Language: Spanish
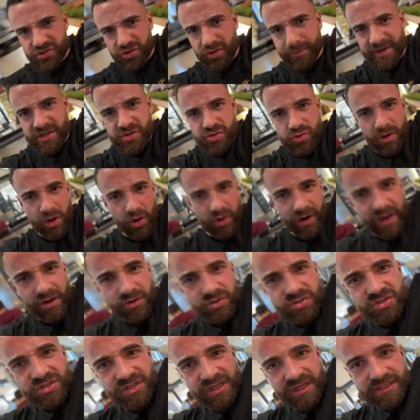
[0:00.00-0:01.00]
más sudado que la
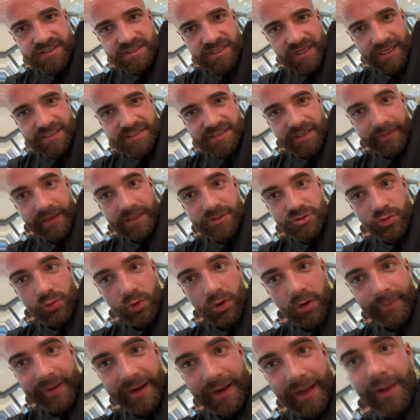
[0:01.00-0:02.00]
hostia. Sí, ahí se ve el sudor
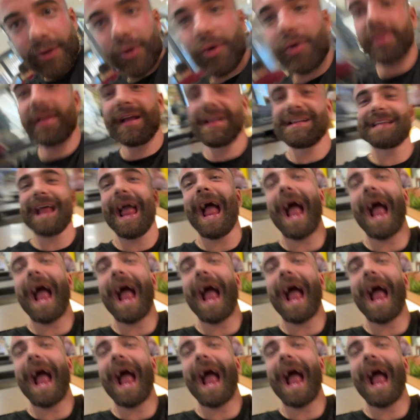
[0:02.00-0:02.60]
para que lo gocéis.